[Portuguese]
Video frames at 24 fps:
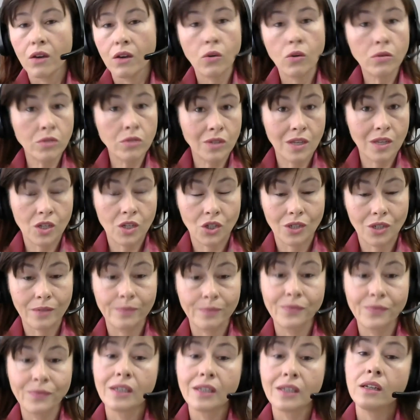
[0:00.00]
Ou seja,
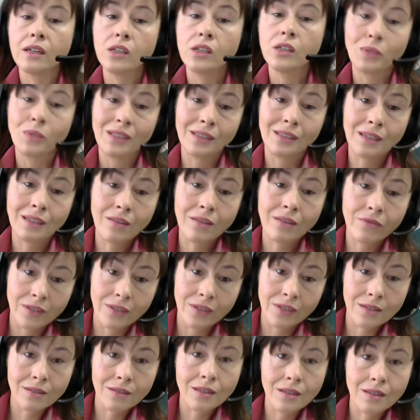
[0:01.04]
numa
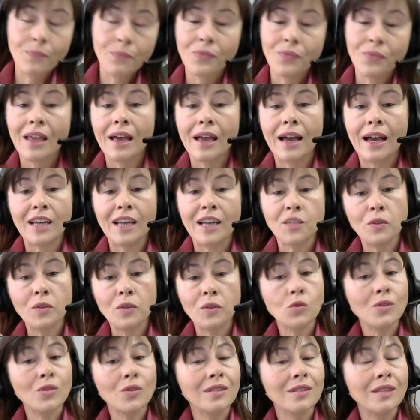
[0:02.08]
entrevista, as
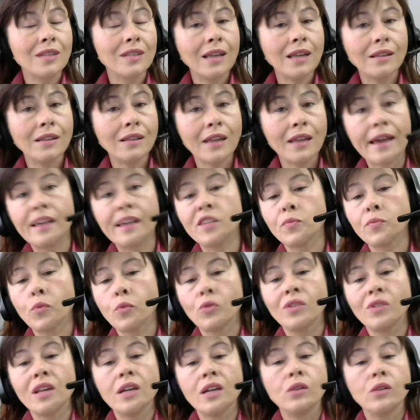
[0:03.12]
pessoas tendem a
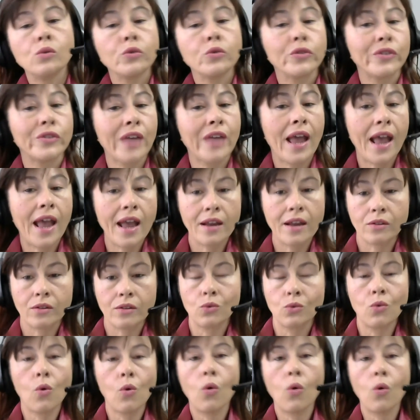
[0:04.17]
responder o
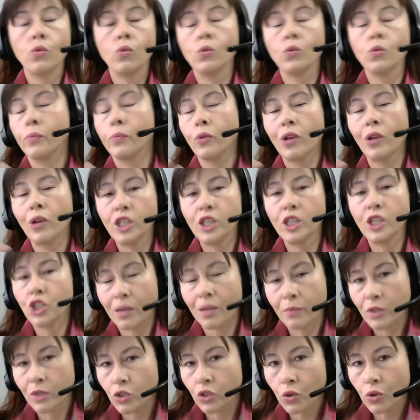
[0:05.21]
certo ou o
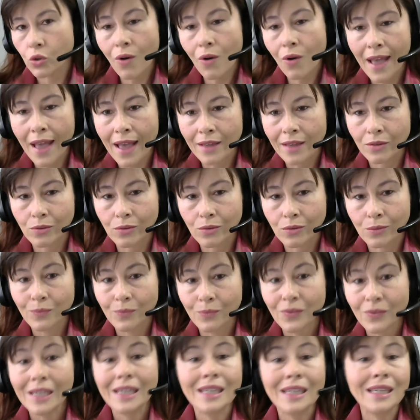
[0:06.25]
politicamente correto
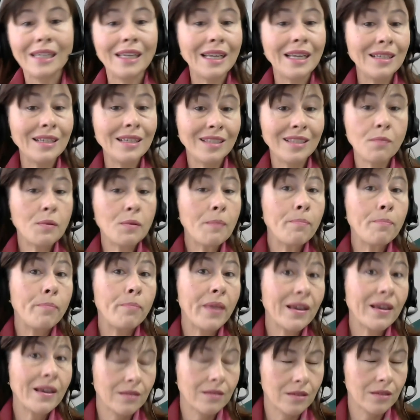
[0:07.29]
e nem sempre
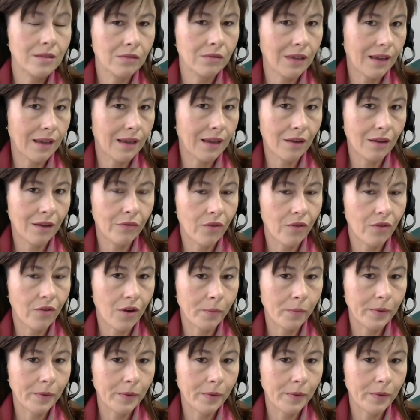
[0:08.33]
pensam daquela forma.